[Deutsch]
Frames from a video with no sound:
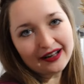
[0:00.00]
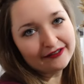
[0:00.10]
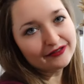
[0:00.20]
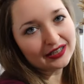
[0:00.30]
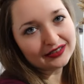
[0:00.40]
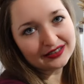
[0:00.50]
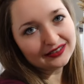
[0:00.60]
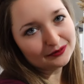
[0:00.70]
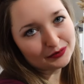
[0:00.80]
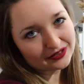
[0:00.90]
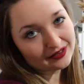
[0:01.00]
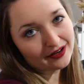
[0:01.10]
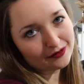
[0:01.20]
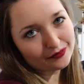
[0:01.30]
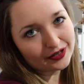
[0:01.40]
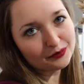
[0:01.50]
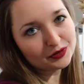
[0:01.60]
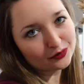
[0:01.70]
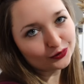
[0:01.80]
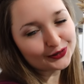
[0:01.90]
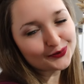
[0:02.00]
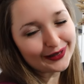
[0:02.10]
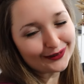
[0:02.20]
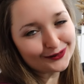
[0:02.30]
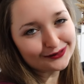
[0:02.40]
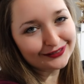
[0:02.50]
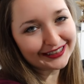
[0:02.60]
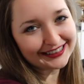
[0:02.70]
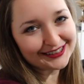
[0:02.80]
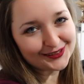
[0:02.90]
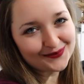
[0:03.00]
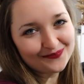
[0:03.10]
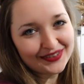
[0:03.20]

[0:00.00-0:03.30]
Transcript: einfach die Mr. Airfry bzw. Backofen-Variante.